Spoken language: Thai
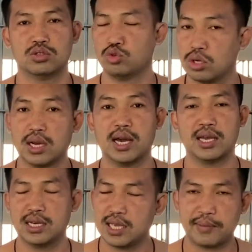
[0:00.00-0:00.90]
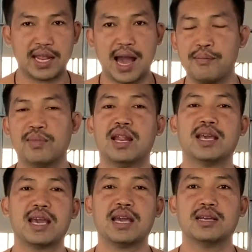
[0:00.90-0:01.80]
หยุดเลยคืออย่าไปทำอะไร
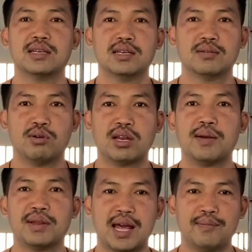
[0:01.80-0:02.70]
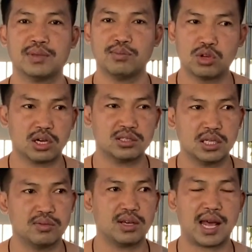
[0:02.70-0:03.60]
เงี้ยเพราะถ้าไปทำตำรวจเขา
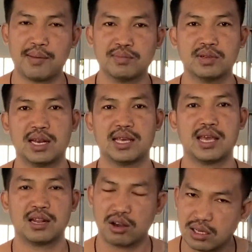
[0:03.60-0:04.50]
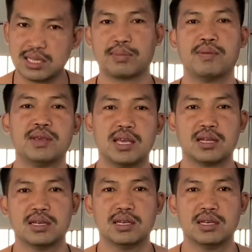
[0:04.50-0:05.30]
สืบว่าทำอะไรเงี้ยแล้วเขาก็จับเข้ามาอีก